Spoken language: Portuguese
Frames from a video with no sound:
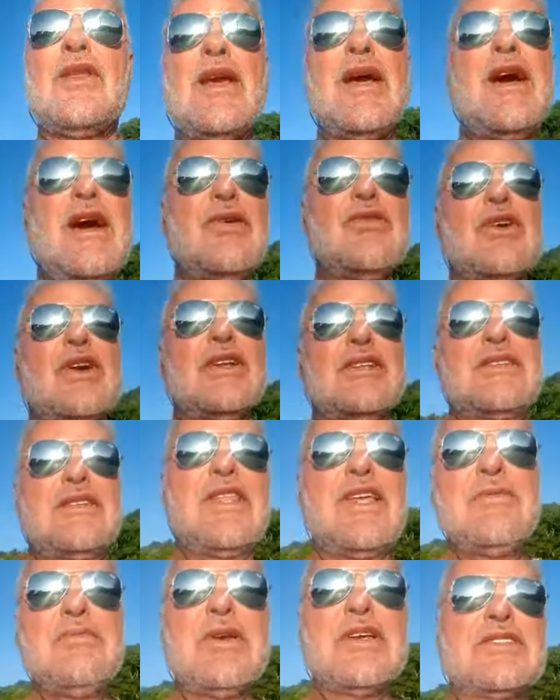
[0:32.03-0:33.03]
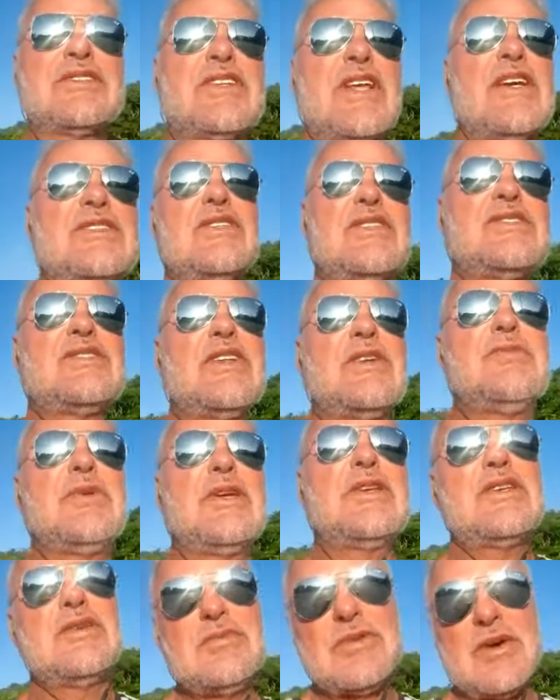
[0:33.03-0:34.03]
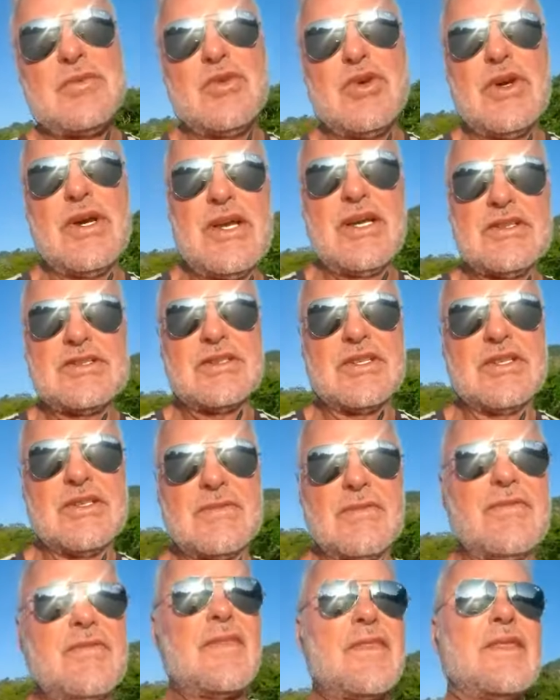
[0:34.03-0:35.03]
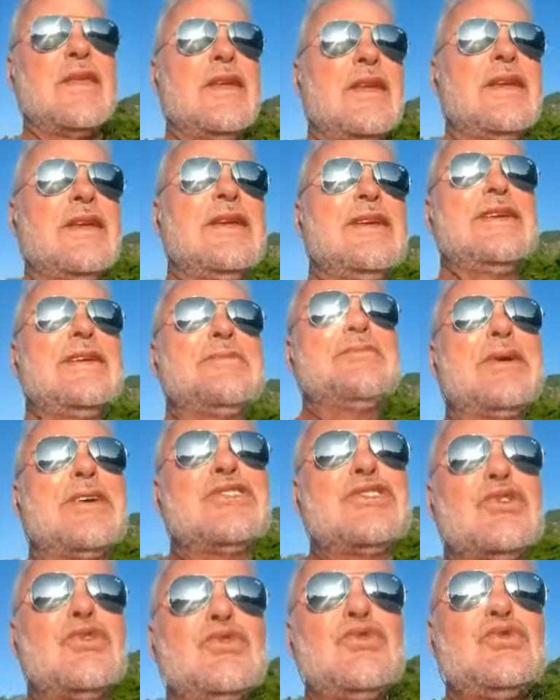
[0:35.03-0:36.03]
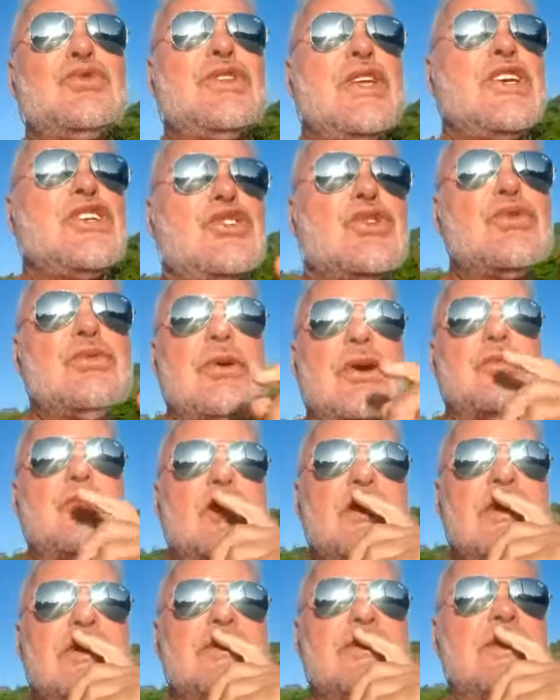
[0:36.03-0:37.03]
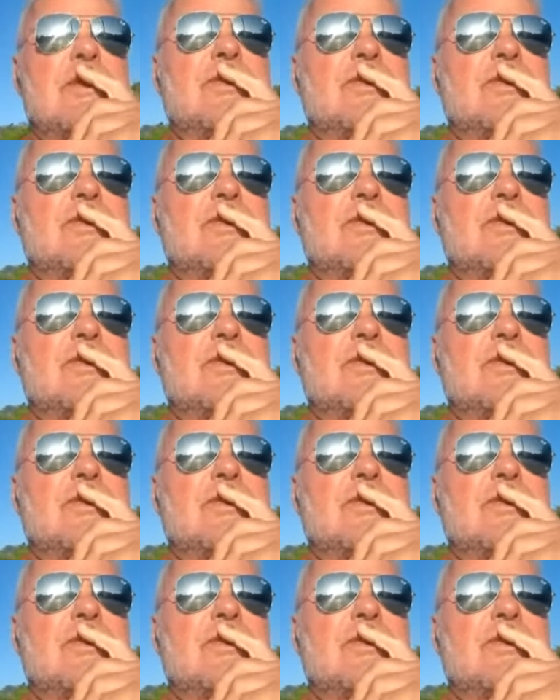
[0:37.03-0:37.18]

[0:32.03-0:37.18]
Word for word: Agora, tem mensagens também que me aborrecem, mas eu não deixo me aborrecer.